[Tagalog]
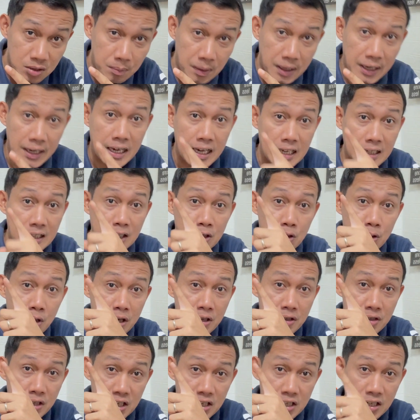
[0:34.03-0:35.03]
Makikita nyo
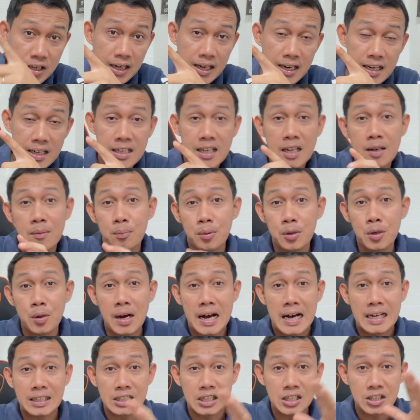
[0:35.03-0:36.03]
ngayon sa screen, yan po yung
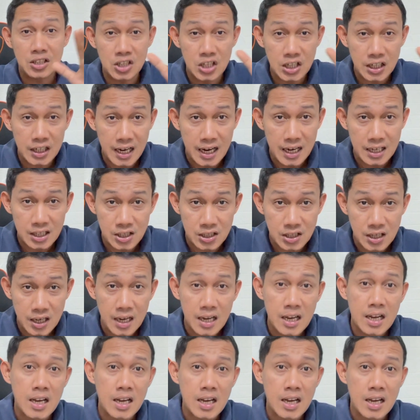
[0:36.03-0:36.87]
ating GCash.